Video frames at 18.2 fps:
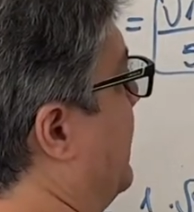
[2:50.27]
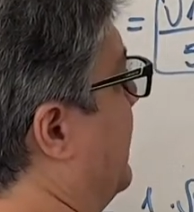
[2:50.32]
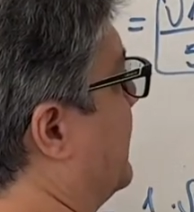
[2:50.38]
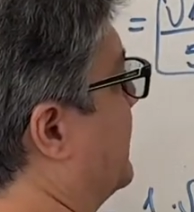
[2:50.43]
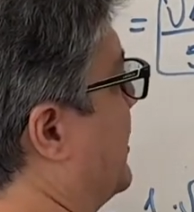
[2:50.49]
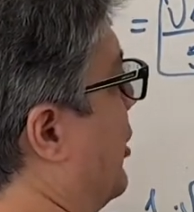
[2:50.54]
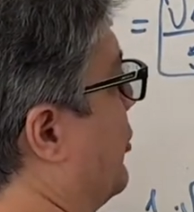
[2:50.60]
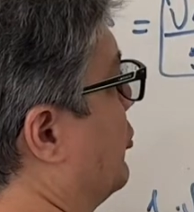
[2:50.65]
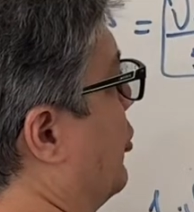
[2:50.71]

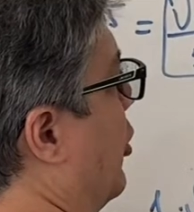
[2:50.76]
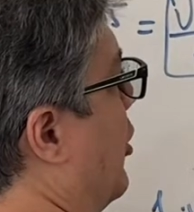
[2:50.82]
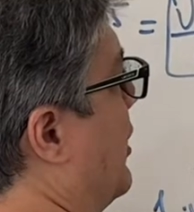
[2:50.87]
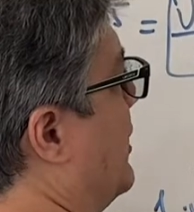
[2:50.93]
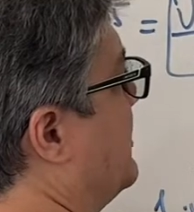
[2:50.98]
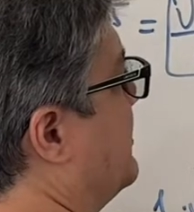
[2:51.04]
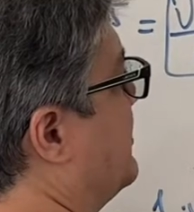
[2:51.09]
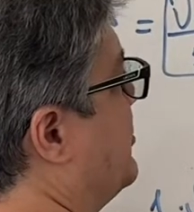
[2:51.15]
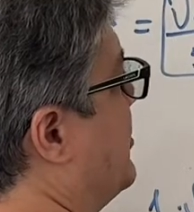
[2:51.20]
Então,
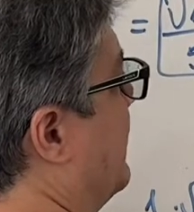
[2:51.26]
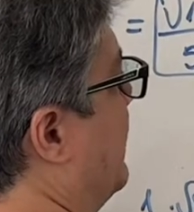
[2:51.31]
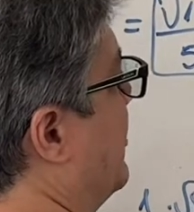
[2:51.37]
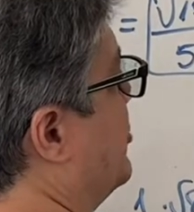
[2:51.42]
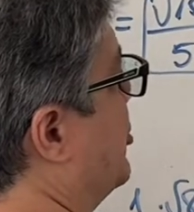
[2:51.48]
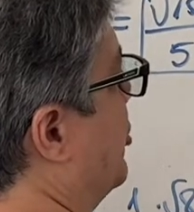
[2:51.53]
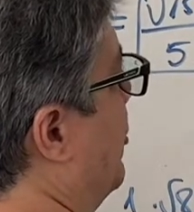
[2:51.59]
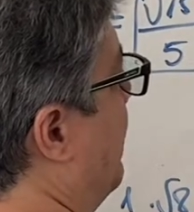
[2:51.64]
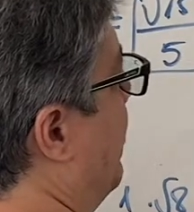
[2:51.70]
2
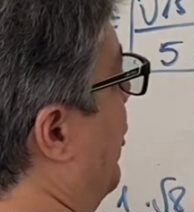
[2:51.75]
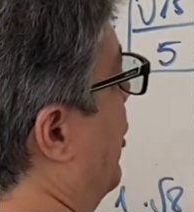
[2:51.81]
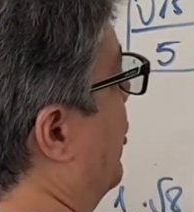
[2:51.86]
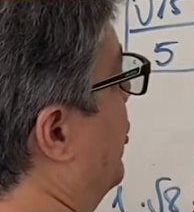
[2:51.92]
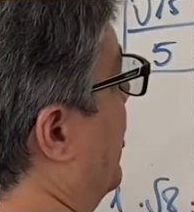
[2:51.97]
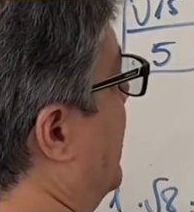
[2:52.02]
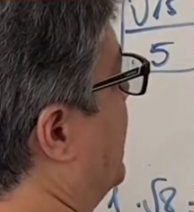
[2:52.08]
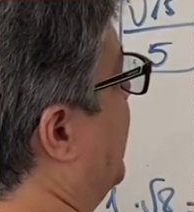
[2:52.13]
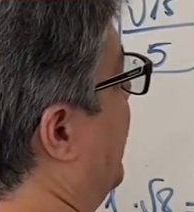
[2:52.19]
dividido por
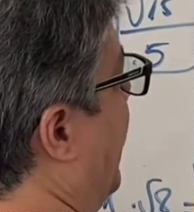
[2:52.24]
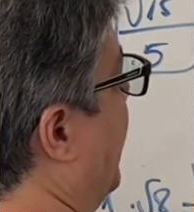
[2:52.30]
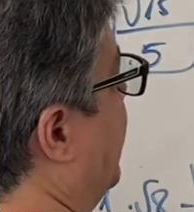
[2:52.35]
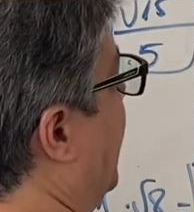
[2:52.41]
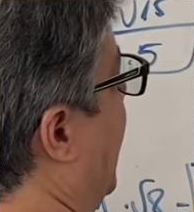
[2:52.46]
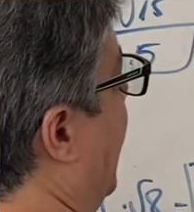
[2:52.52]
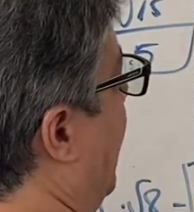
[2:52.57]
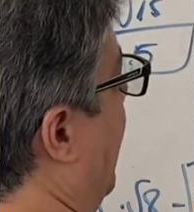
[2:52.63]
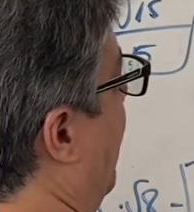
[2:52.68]
2 vai
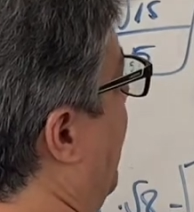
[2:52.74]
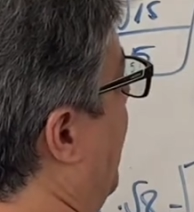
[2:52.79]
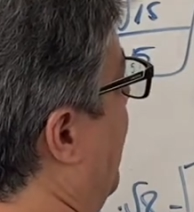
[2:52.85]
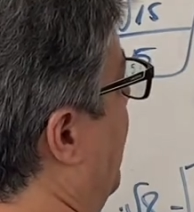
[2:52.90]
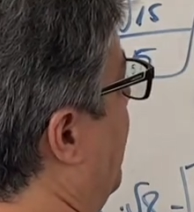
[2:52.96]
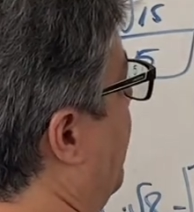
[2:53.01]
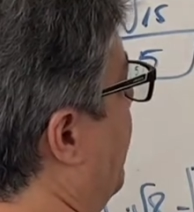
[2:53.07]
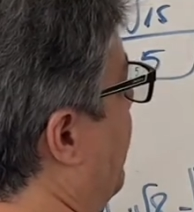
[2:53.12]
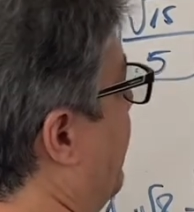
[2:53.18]
dar 1.
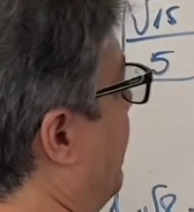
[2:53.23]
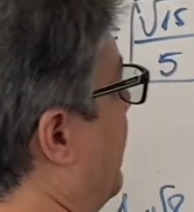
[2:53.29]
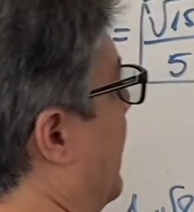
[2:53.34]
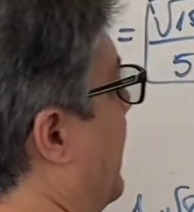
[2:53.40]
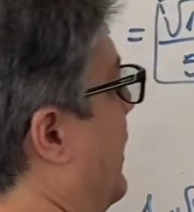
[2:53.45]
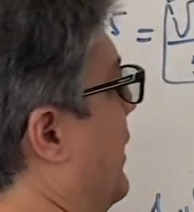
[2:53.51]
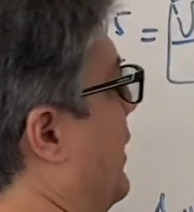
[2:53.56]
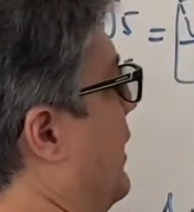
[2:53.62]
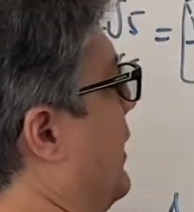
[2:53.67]
Um,
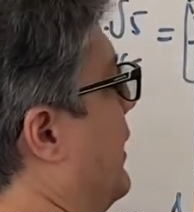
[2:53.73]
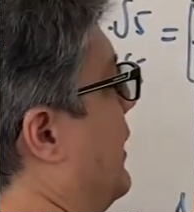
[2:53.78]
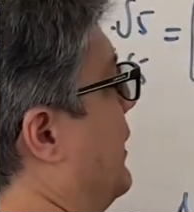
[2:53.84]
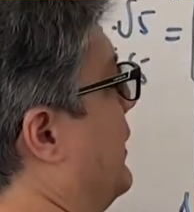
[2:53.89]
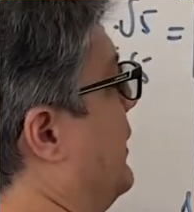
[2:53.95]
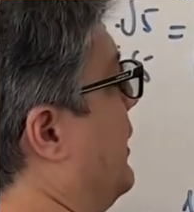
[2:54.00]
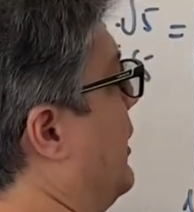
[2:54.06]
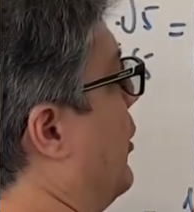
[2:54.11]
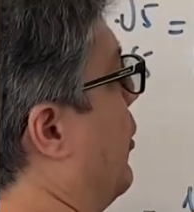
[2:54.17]

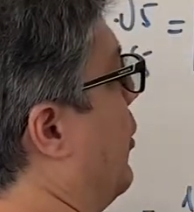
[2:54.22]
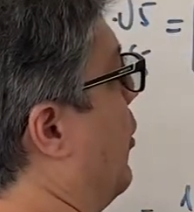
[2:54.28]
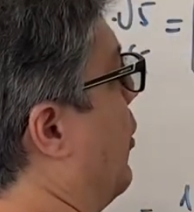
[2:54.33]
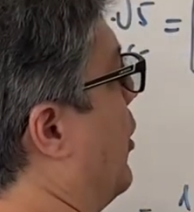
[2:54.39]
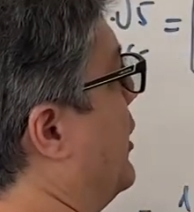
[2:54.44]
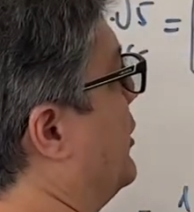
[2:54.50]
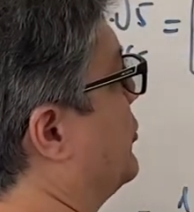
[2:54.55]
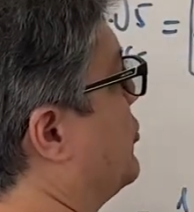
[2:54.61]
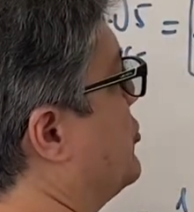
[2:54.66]
e
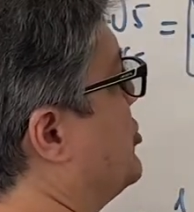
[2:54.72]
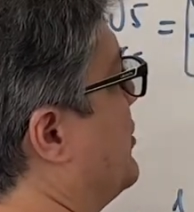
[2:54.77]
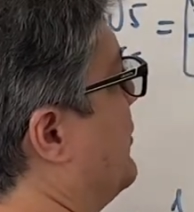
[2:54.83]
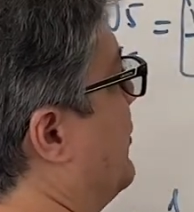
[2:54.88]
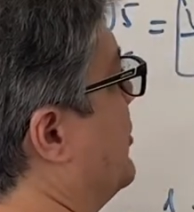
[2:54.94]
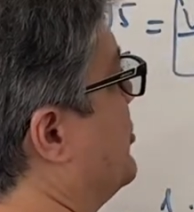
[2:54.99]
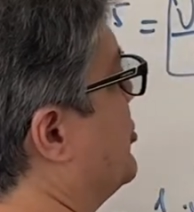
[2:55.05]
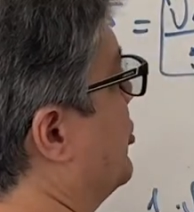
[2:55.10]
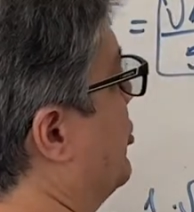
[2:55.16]
8
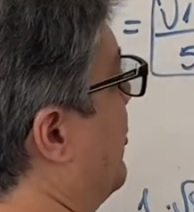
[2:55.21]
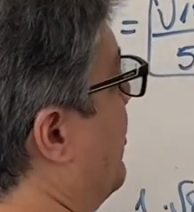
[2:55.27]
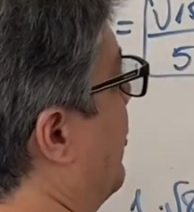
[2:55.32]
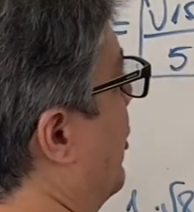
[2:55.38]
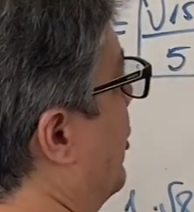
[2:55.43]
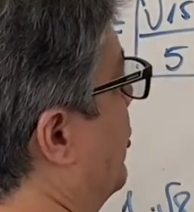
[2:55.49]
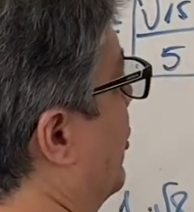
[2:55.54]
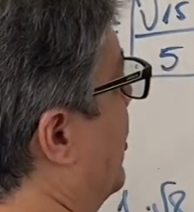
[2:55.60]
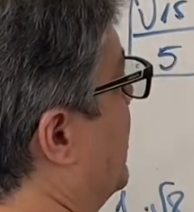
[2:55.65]
dividido
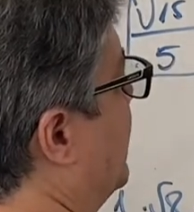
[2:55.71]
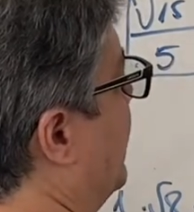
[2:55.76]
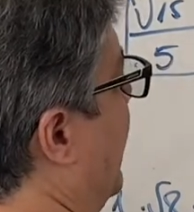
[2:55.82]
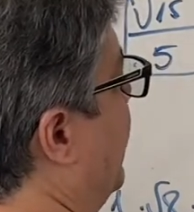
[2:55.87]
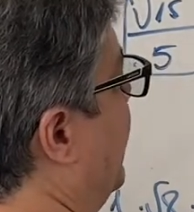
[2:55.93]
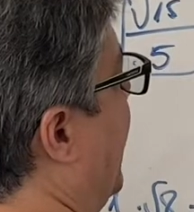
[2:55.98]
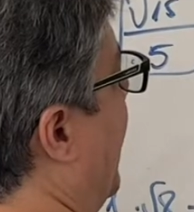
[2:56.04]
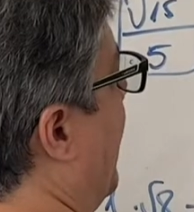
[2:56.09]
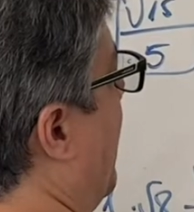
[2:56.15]
por 2
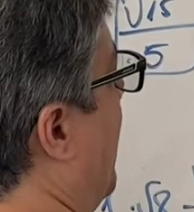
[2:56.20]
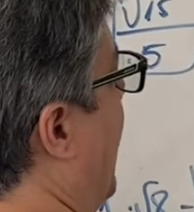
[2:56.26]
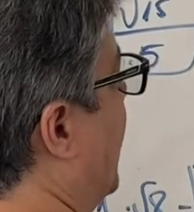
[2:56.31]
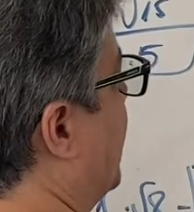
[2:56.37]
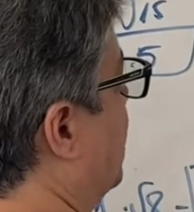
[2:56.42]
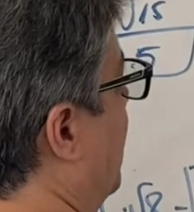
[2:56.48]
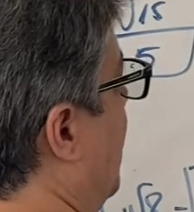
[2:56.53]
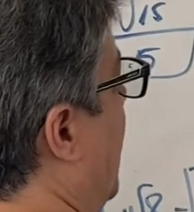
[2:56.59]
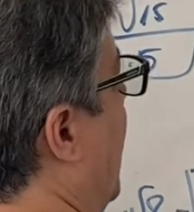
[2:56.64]
vai dar
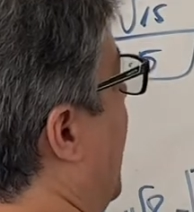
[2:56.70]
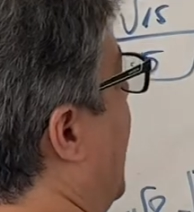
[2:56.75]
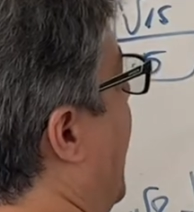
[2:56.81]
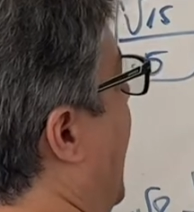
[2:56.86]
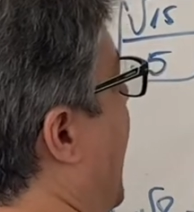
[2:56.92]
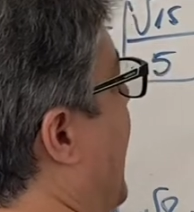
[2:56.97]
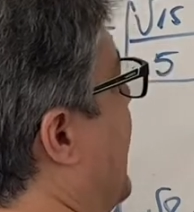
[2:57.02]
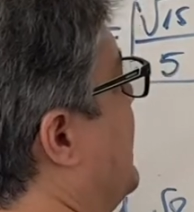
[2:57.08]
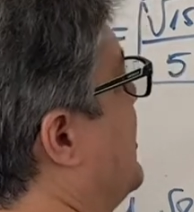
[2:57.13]
4
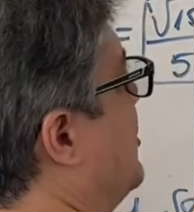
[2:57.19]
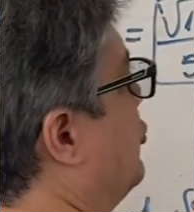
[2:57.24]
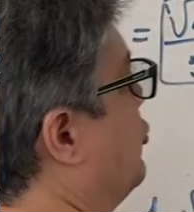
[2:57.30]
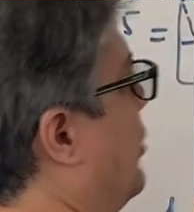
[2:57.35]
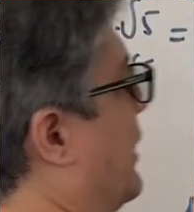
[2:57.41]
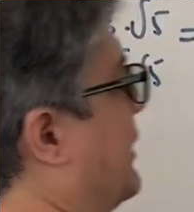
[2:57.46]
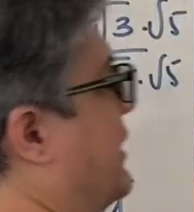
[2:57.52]
é isso